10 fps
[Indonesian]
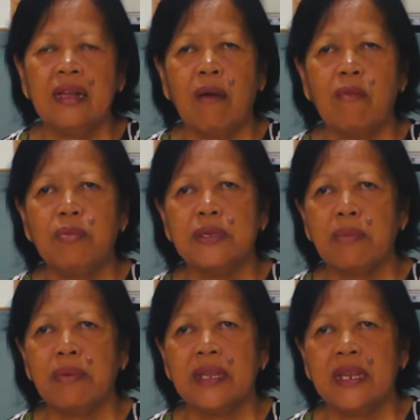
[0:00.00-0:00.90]
Kamu
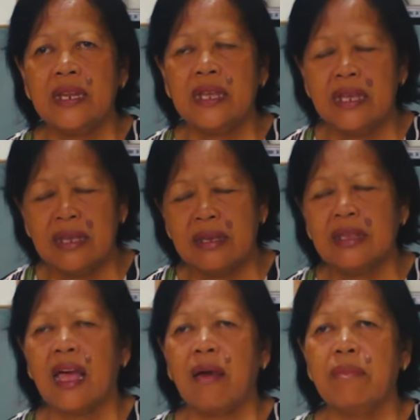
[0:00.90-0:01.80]
bisa pesen ini,
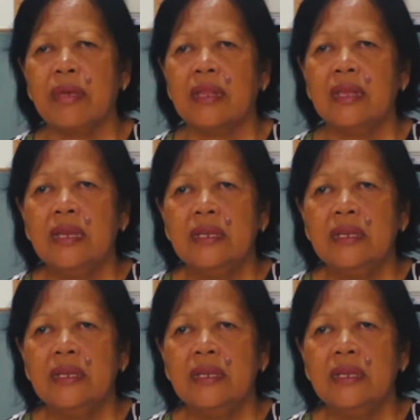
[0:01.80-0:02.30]
kita ambil.